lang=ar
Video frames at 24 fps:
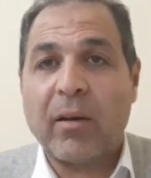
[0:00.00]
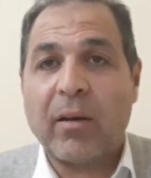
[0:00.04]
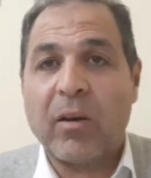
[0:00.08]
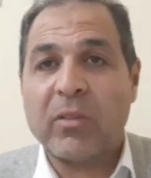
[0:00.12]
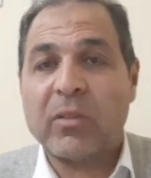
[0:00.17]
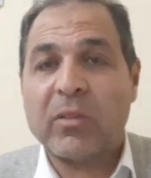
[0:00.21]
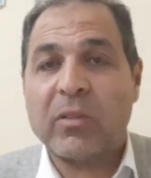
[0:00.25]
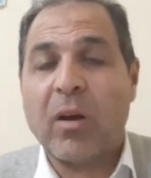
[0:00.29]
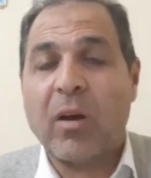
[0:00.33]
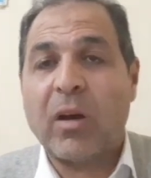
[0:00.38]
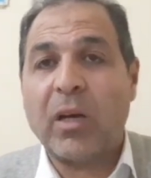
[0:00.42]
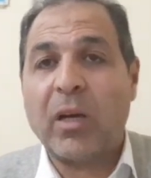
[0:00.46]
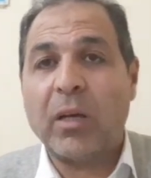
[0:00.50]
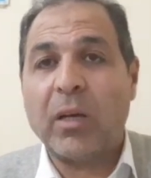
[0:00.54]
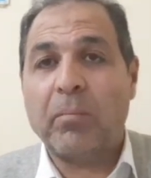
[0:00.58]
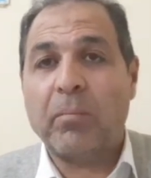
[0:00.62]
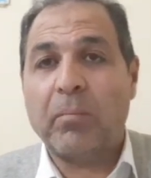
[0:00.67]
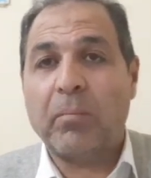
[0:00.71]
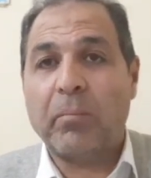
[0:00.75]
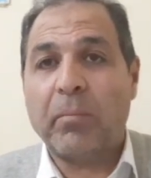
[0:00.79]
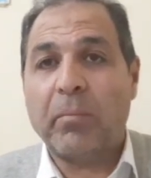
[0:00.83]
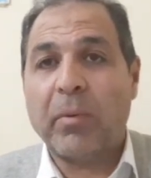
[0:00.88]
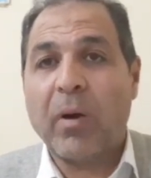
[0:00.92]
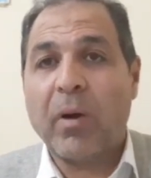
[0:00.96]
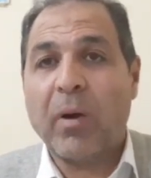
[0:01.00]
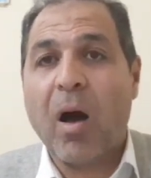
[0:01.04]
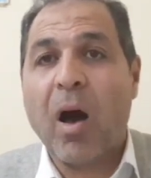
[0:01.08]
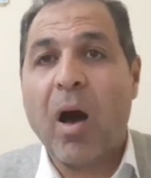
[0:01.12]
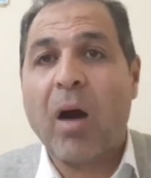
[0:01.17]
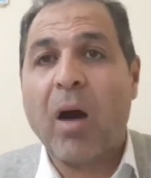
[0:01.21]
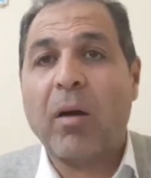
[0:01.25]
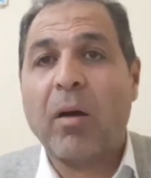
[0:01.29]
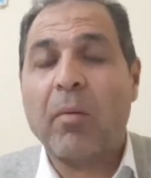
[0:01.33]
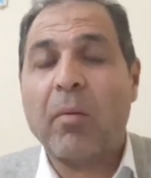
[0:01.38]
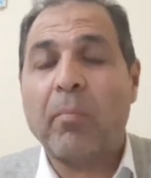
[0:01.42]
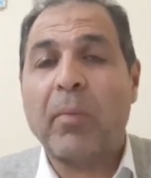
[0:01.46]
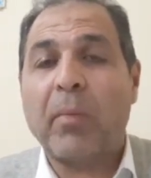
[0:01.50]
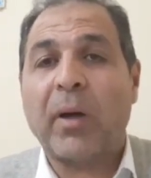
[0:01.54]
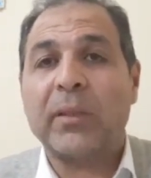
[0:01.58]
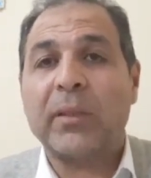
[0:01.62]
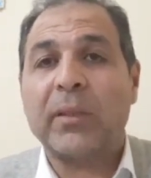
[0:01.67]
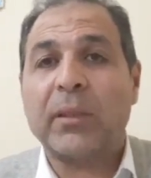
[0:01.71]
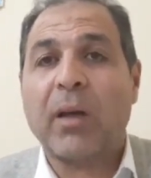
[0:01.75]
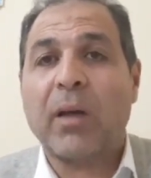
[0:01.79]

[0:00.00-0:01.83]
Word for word: كصاحب اكبر